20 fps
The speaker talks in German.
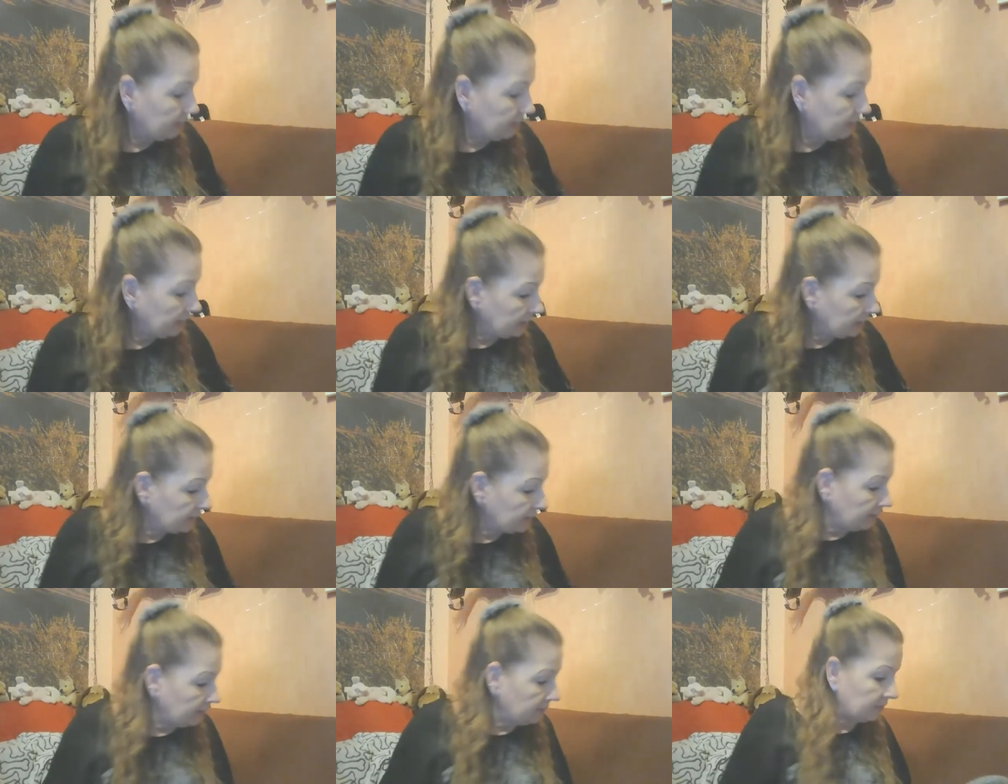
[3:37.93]
man das
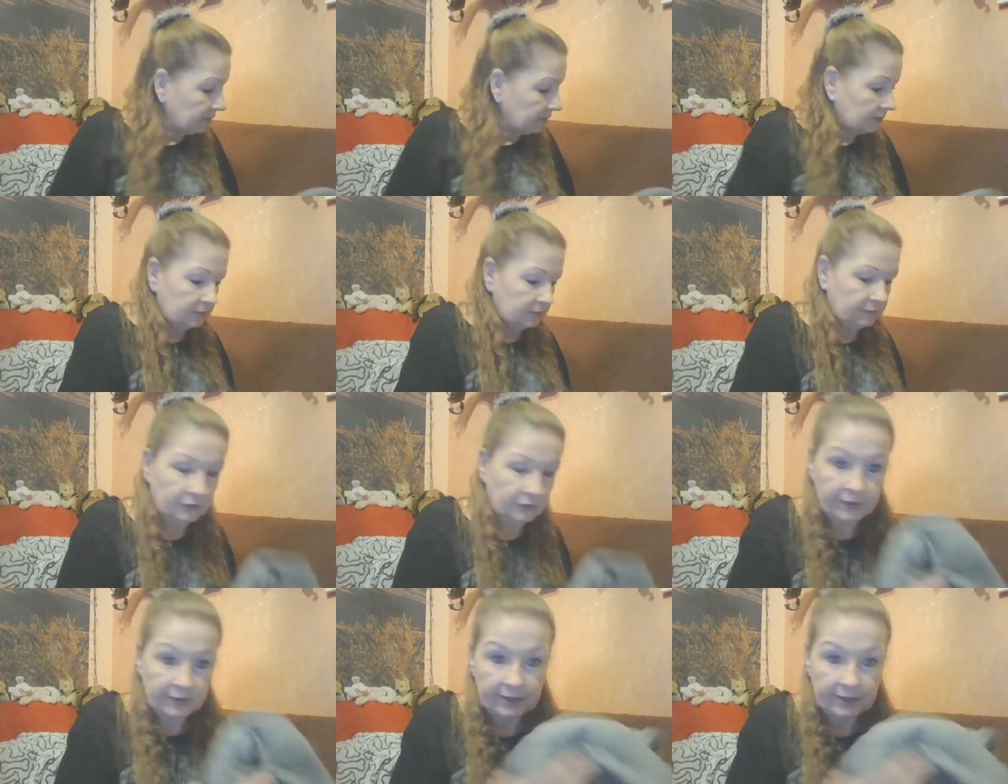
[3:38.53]
dann
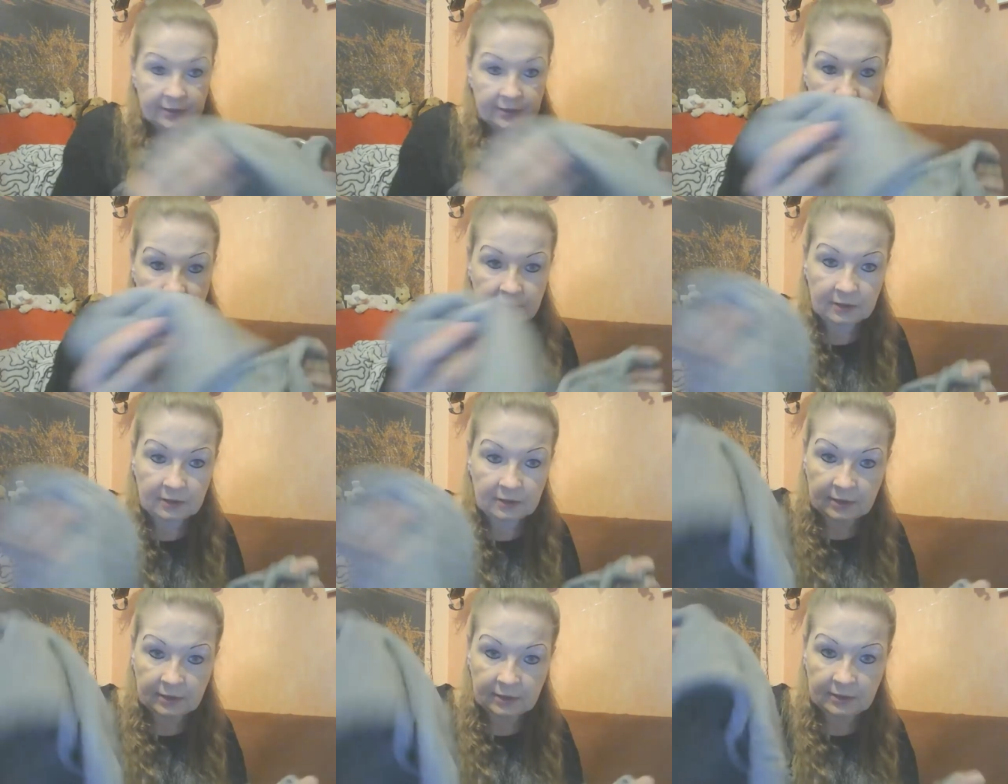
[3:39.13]
ähm, fertig
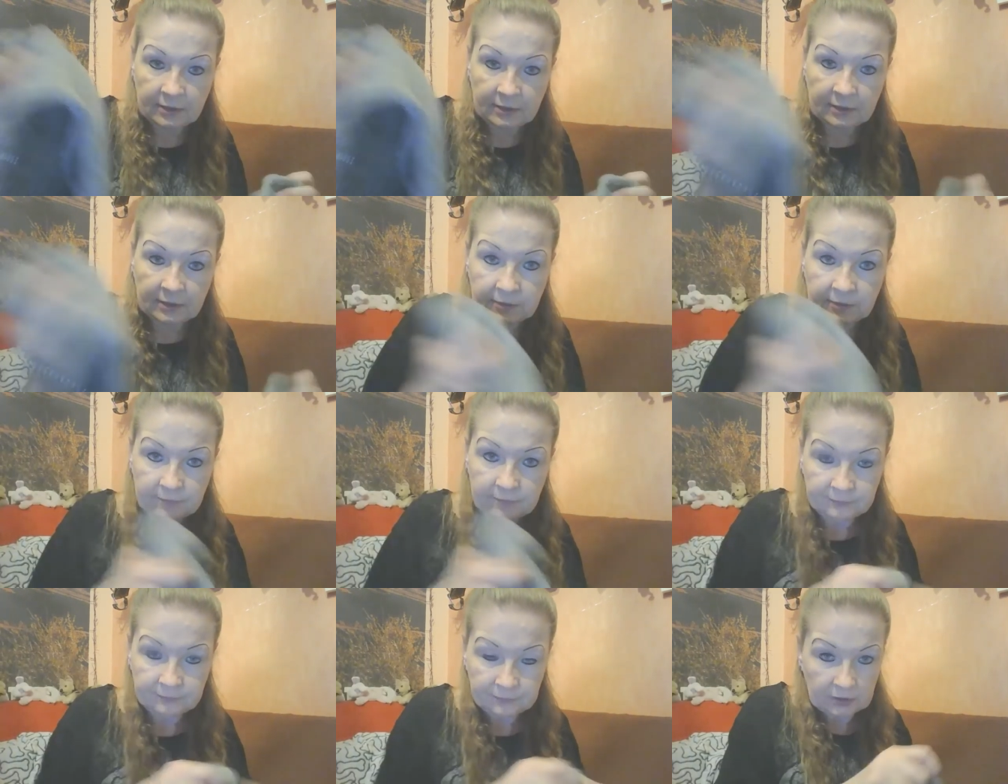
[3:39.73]
genäht hat,
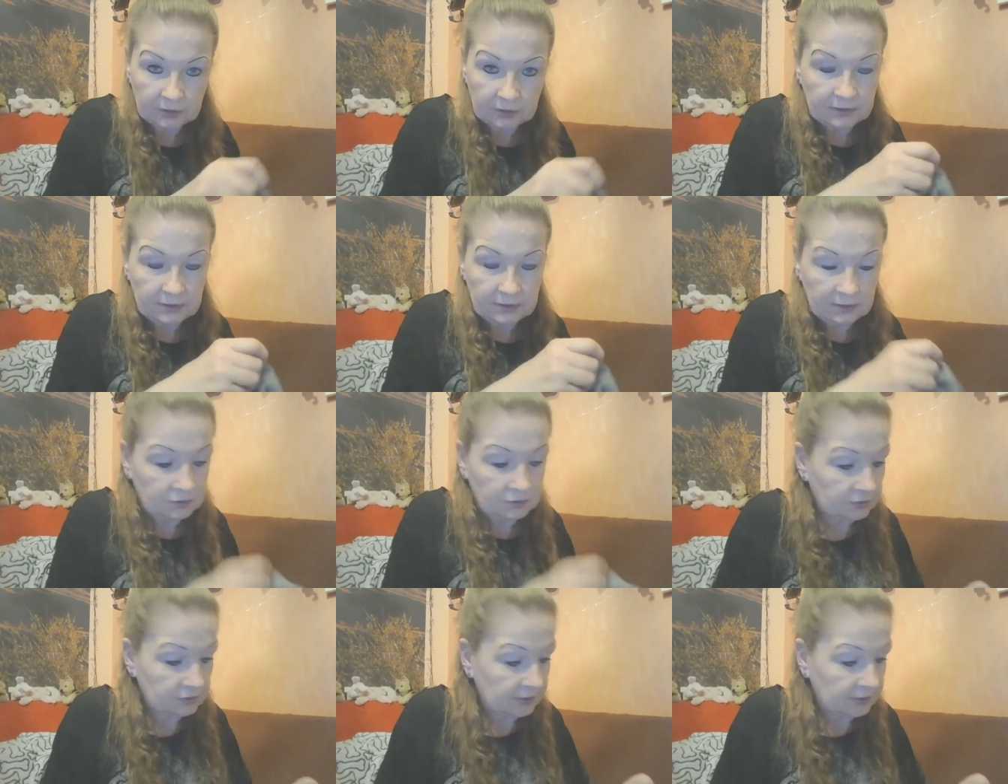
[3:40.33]
dass sie
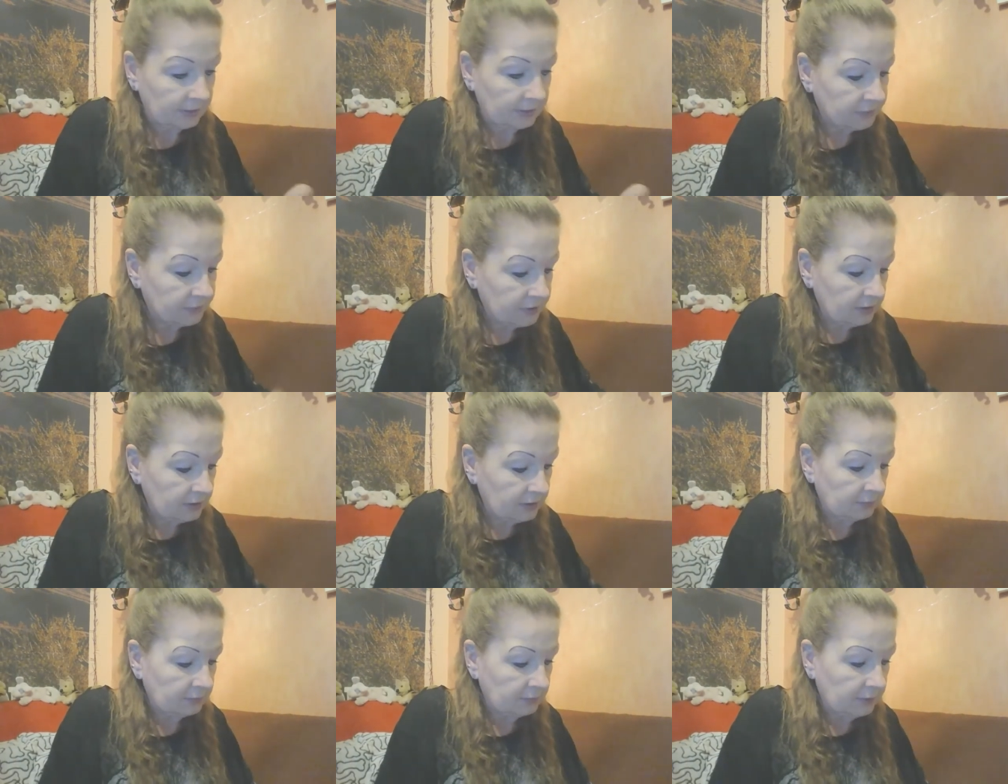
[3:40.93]
zusammen
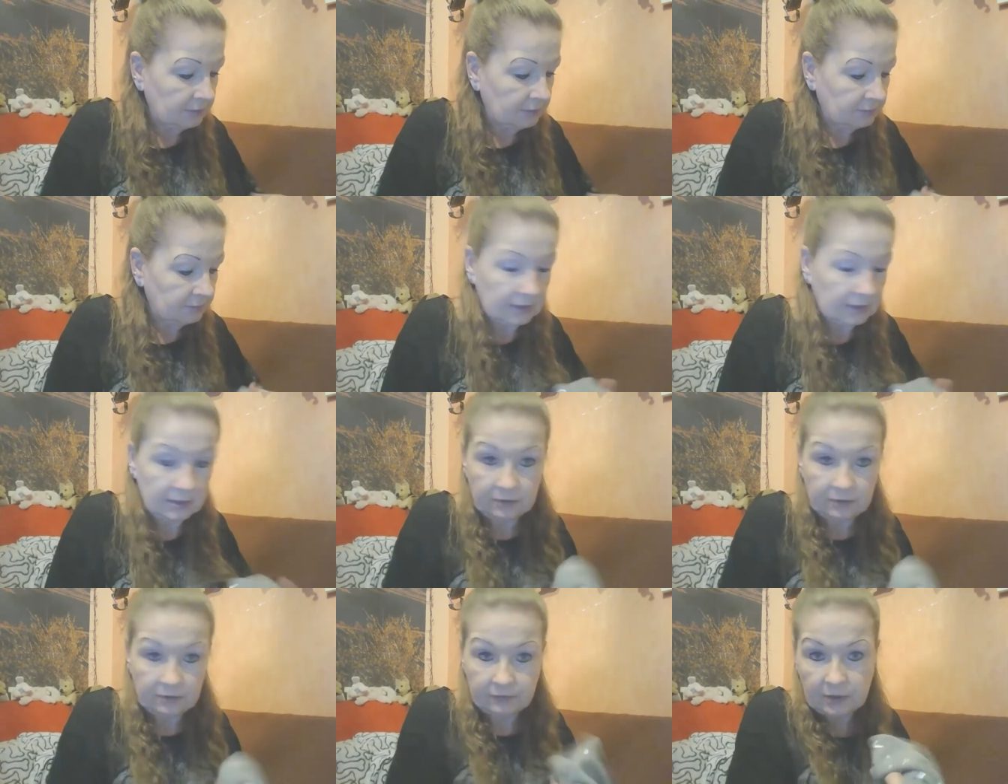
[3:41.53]
sind, macht
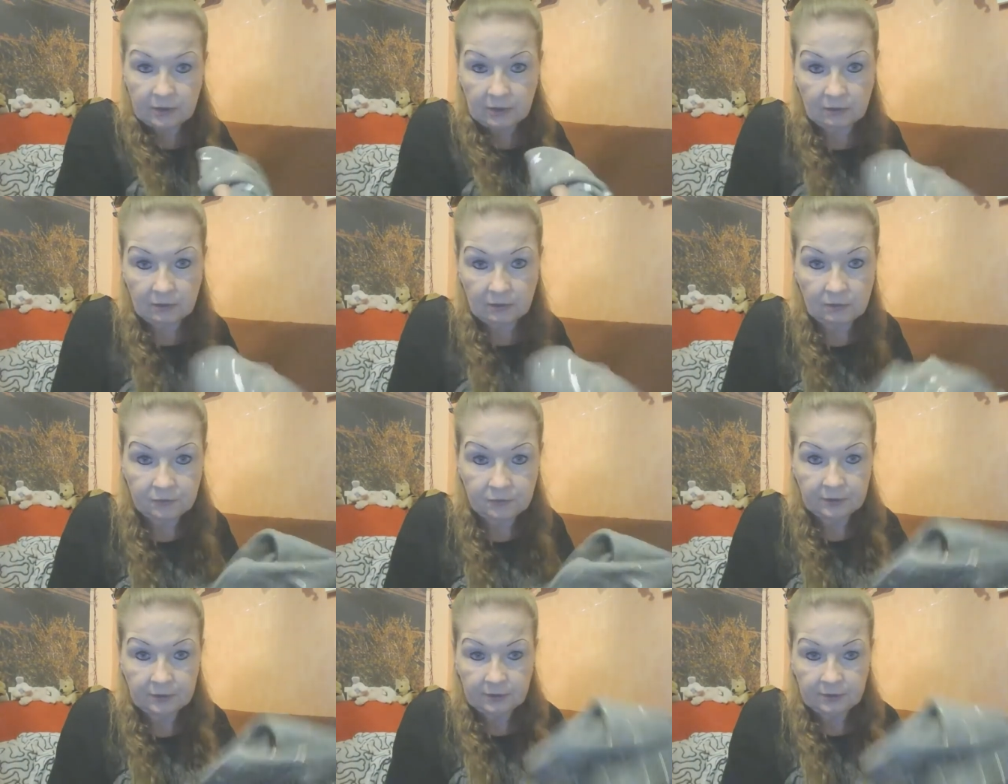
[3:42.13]
man die wieder
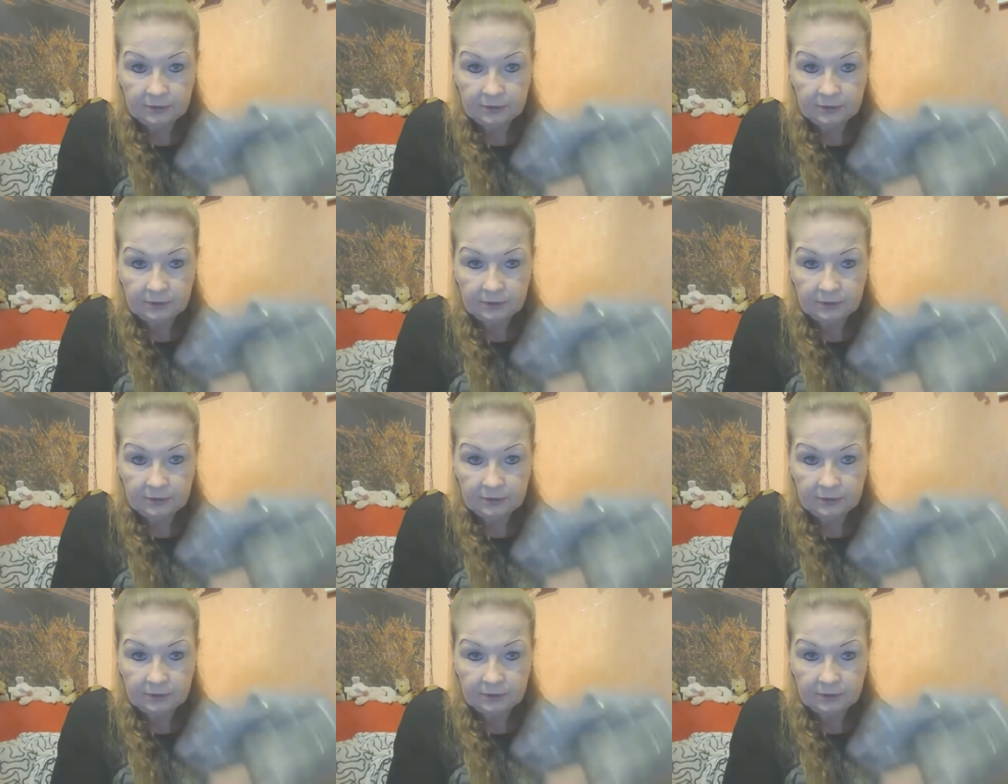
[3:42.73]
auf.